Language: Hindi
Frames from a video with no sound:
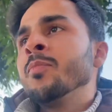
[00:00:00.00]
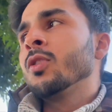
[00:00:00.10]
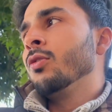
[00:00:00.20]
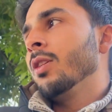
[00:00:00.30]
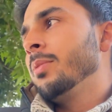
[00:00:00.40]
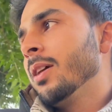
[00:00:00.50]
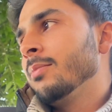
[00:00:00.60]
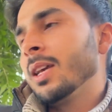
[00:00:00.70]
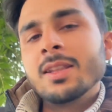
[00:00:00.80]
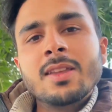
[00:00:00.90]
तो अभी हम
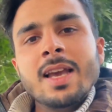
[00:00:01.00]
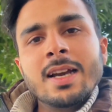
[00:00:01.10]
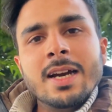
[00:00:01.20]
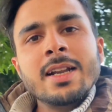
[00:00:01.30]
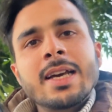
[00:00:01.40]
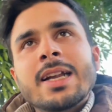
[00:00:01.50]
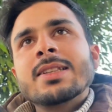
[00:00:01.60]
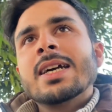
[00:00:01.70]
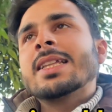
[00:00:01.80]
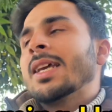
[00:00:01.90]
निकलते हैं घर घर
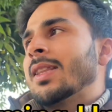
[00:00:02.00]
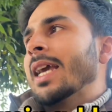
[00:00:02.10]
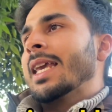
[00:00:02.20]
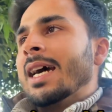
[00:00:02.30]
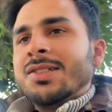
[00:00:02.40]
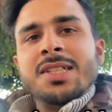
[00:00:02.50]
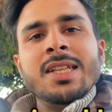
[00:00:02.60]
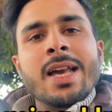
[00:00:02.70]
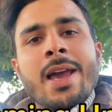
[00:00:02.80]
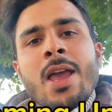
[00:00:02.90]
जाके देखते हैं क्या
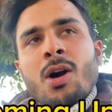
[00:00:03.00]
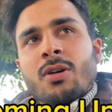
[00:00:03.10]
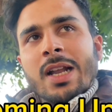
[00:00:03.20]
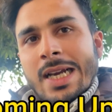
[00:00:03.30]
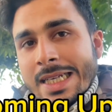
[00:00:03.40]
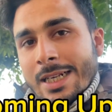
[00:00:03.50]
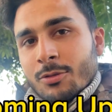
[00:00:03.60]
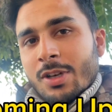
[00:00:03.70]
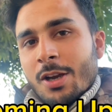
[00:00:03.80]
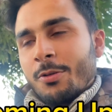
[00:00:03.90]
सीन है और अगर
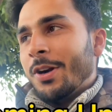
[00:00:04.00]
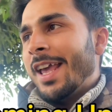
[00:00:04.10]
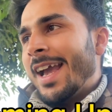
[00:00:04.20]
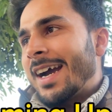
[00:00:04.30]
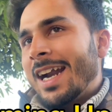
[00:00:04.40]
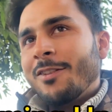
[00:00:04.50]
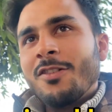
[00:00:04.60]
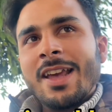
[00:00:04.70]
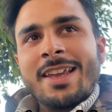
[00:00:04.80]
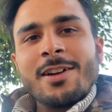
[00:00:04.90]
गुडे उड़े हैं काइट
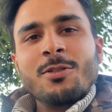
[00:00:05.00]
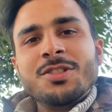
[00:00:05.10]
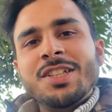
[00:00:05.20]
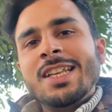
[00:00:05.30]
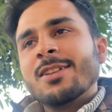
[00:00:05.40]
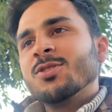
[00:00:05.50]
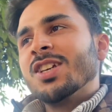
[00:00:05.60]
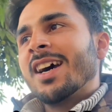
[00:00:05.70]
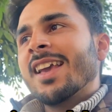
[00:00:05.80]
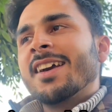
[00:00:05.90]
फ्लाइंग का कोई सीन है तो
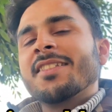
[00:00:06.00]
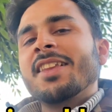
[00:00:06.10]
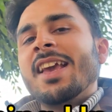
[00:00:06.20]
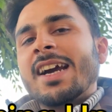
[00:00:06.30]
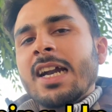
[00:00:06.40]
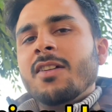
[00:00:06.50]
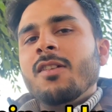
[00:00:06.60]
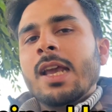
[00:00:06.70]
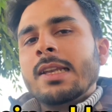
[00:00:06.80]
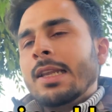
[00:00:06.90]
जाके करते हैं काइट
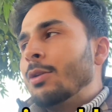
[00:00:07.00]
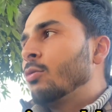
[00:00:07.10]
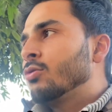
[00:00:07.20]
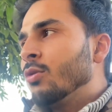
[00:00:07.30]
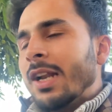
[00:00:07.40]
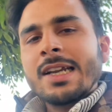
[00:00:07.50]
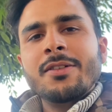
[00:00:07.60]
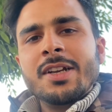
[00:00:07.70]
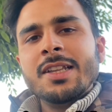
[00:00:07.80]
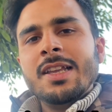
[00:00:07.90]
फ्लाइंग नहीं तो कुछ और
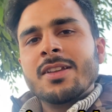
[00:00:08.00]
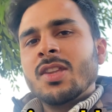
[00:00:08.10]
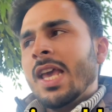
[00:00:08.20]
एक्टिविटी देखते